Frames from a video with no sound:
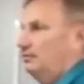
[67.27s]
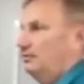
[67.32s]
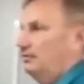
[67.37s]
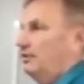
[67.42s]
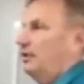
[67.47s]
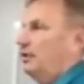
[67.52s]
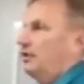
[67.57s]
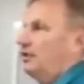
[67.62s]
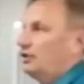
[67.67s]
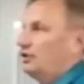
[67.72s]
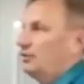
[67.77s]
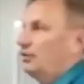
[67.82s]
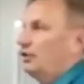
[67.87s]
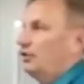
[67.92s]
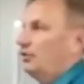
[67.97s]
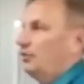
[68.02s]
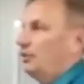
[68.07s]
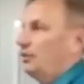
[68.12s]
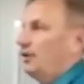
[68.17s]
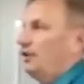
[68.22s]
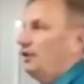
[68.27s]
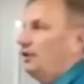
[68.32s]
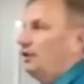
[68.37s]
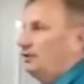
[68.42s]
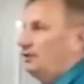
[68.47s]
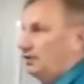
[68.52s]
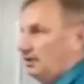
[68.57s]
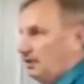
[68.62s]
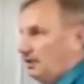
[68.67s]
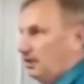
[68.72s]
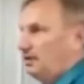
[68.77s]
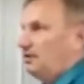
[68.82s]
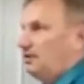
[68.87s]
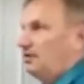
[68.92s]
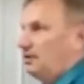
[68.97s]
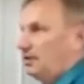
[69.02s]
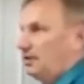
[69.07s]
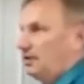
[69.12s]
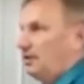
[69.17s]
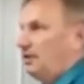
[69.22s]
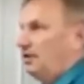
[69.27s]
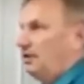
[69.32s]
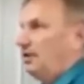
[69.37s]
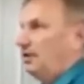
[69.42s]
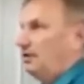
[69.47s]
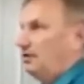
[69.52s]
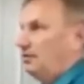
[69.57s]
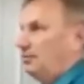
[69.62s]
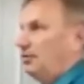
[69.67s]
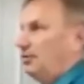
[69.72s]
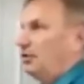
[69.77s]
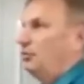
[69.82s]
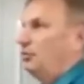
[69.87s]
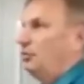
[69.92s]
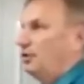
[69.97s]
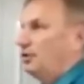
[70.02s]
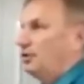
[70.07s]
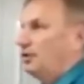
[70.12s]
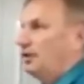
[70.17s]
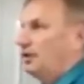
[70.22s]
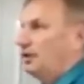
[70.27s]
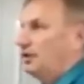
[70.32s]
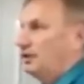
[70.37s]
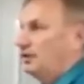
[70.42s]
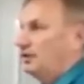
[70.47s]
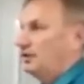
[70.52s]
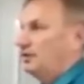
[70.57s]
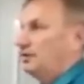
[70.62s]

Вы должны предупредить, согласно законодательству, предупреждайте